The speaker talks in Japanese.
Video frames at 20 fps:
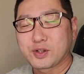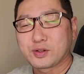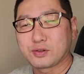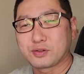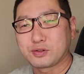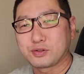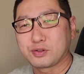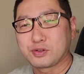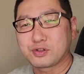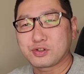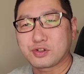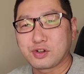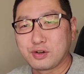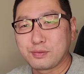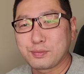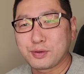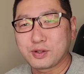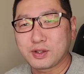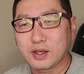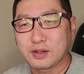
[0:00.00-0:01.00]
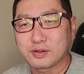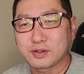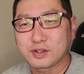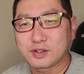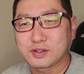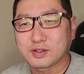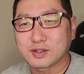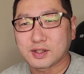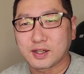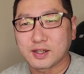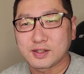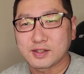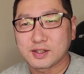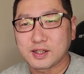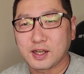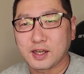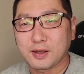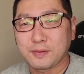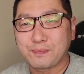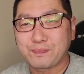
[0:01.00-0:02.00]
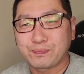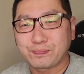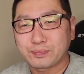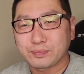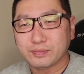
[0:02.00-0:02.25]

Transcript: この量子コンピューターの技術がですね、